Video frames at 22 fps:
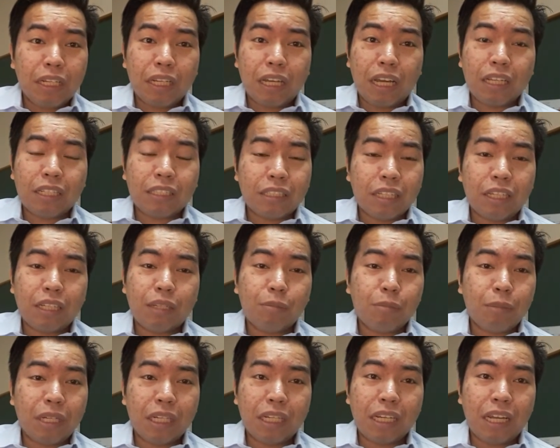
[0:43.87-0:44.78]
kahit sa
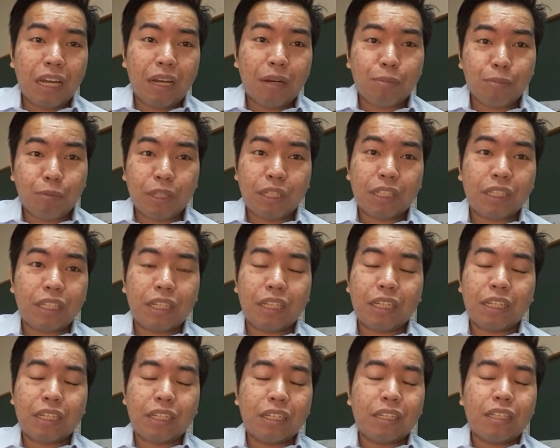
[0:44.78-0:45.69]
email lang
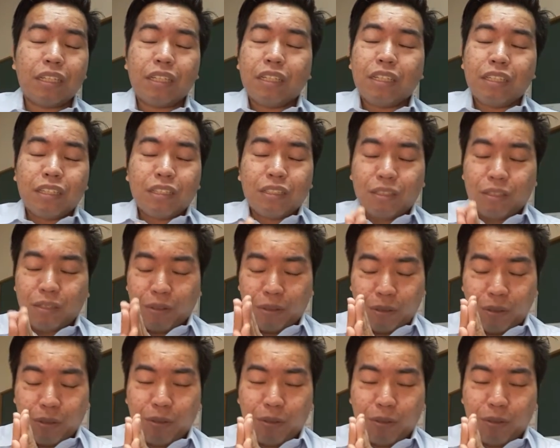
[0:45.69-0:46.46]
pwede. So,